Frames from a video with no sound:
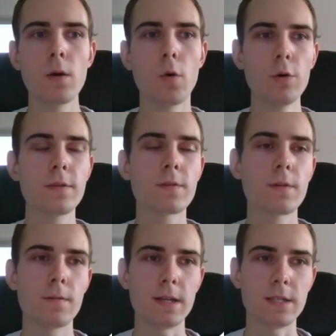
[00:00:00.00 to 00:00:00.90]
Und
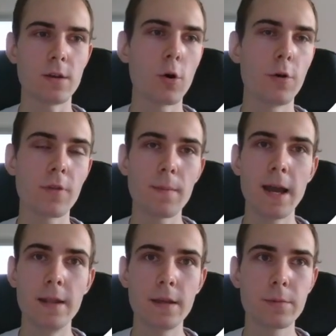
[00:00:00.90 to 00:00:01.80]
was ich auch öfter mal
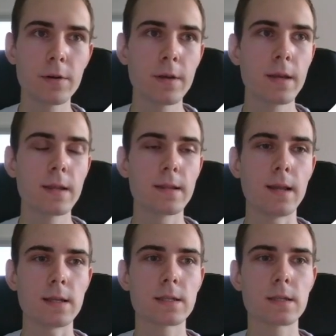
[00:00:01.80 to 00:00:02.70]
erlebe,
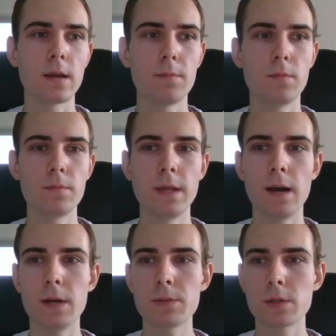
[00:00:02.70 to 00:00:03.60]
dass ähm,
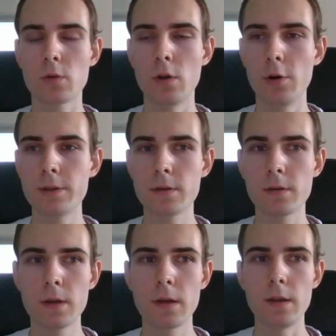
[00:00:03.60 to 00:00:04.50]
ja manchmal sogar
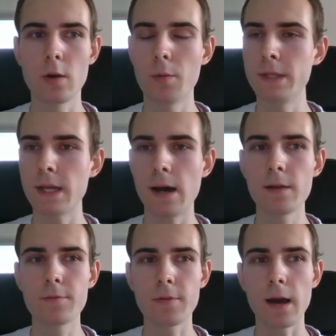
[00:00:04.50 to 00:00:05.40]
Leute in den
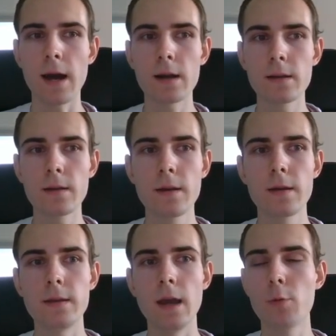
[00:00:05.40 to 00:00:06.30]
Kommentaren fragen,
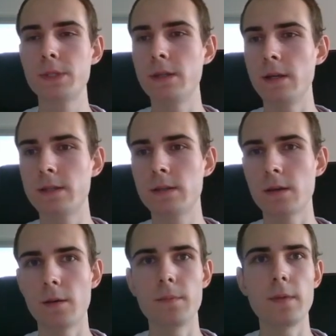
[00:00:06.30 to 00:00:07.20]
ja, ob sie jetzt
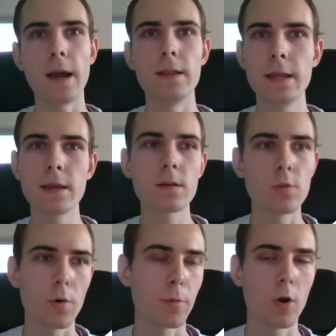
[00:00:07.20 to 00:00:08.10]
ähm, einen Link
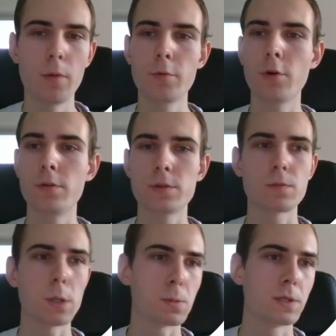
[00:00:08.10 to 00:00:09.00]
noch bekommen können,
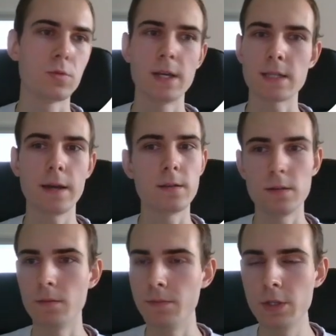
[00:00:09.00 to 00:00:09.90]
zum Beispiel zu der Seite,
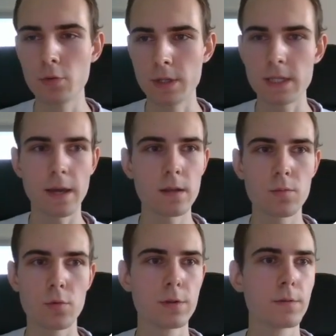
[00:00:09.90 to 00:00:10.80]
die im Video
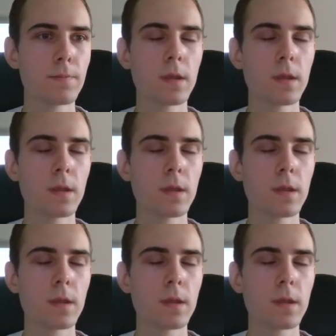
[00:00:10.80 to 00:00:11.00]
gezeigt wurde.